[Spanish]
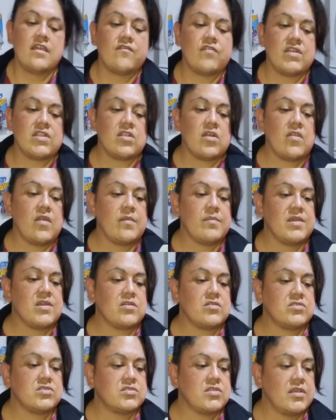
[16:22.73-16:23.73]
Fue todo,
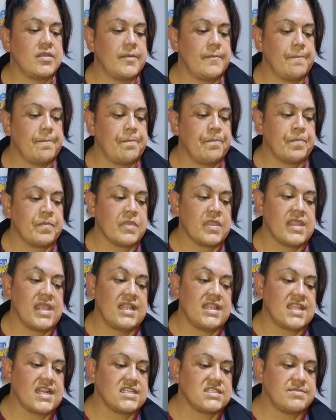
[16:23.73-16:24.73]
amigos.
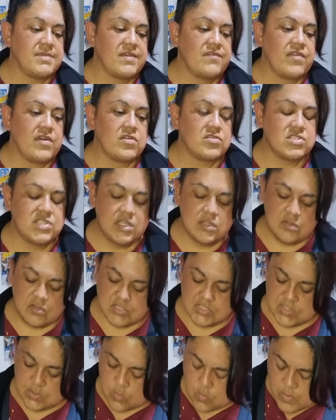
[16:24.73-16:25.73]
Del 3B fueron
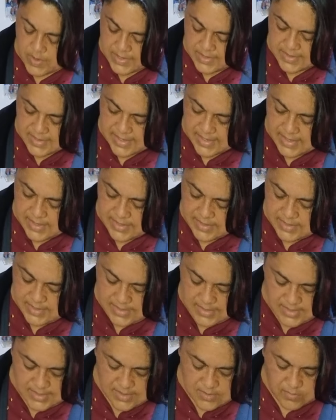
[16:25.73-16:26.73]
150
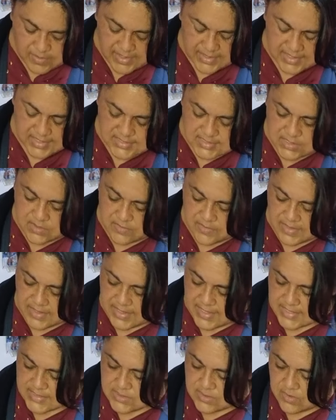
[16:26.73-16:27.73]
y 45
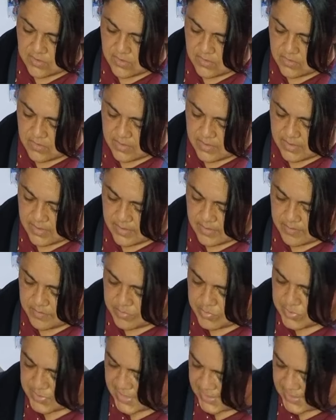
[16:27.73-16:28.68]
del queso. Pues